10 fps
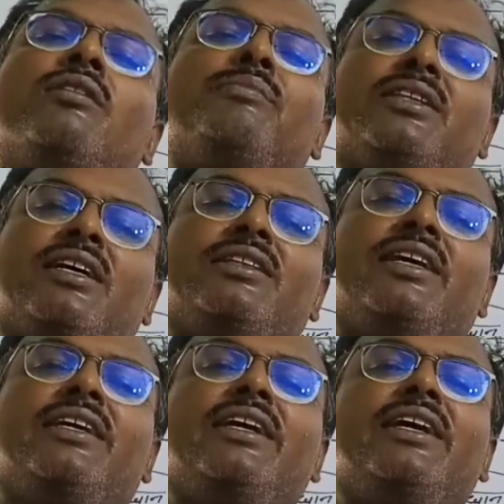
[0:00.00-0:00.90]
अलग वेतन
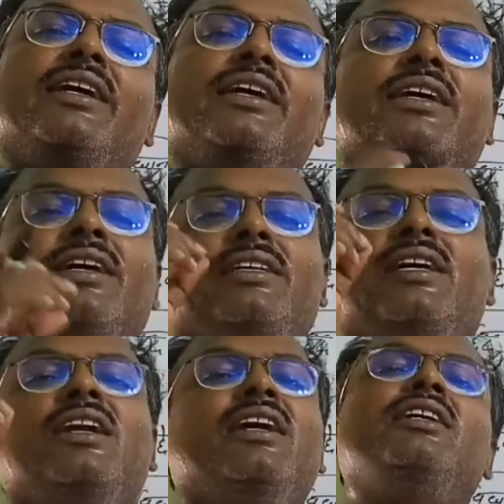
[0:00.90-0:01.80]
देंगे
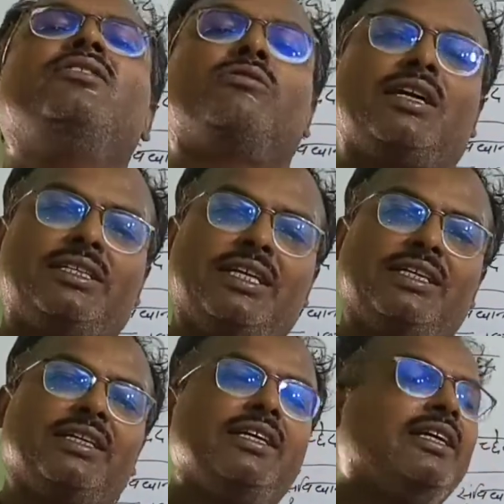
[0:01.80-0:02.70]
यह नहीं होना
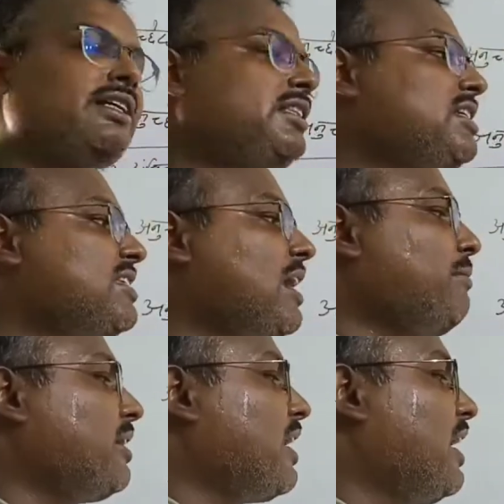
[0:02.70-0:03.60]
चाहिए
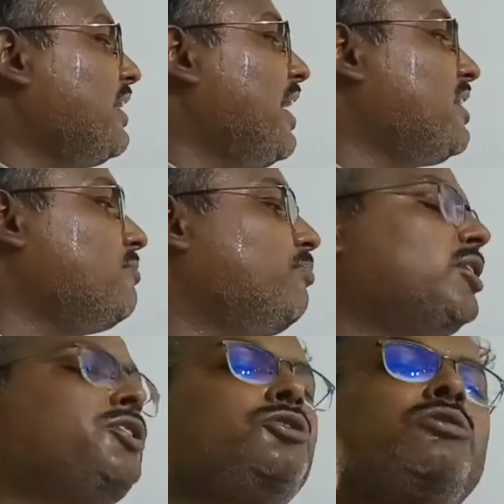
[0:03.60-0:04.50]
तीसरा में कहा गया है कि
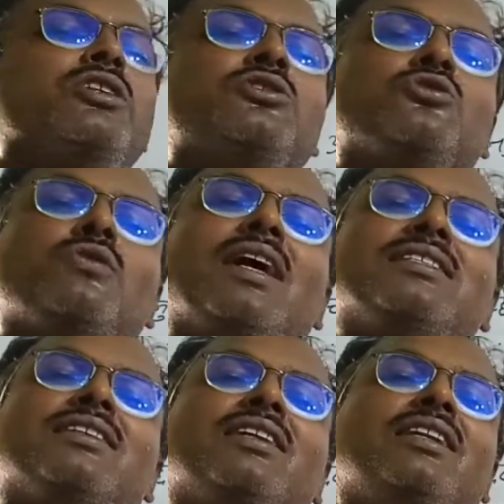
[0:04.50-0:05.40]
बच्चों के
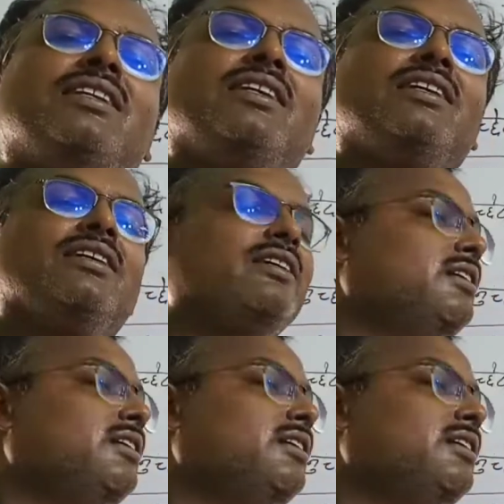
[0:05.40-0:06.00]
स्वास्थ्य के लिए